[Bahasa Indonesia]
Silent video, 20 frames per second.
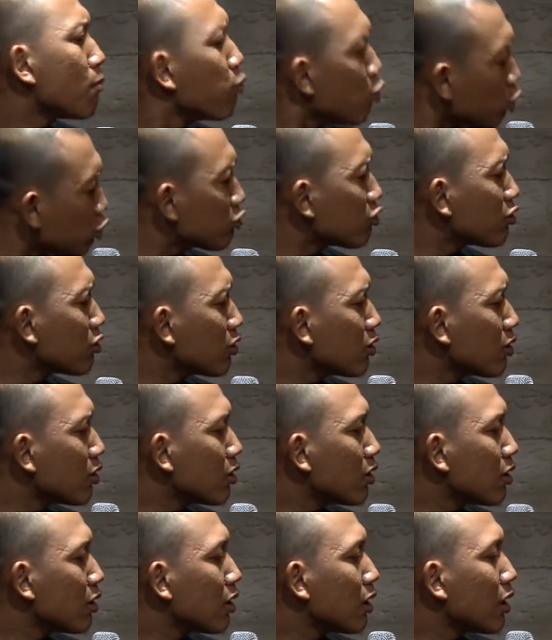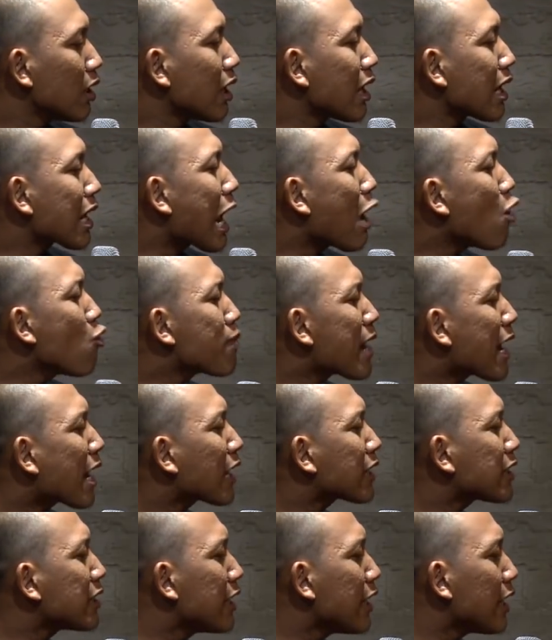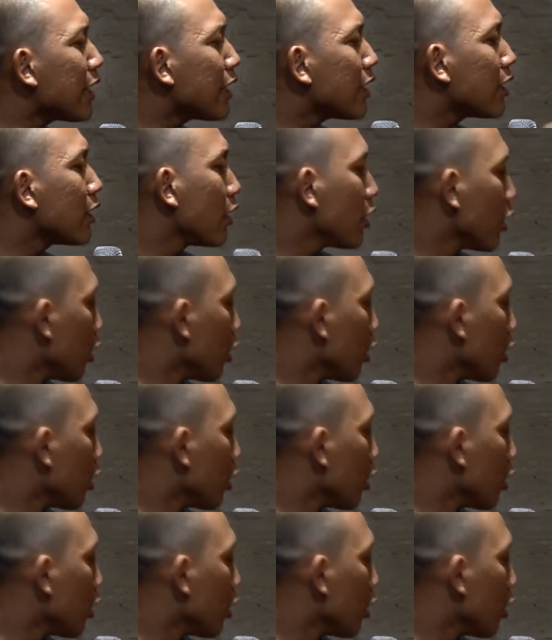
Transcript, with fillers: bus kau berangkat sendiri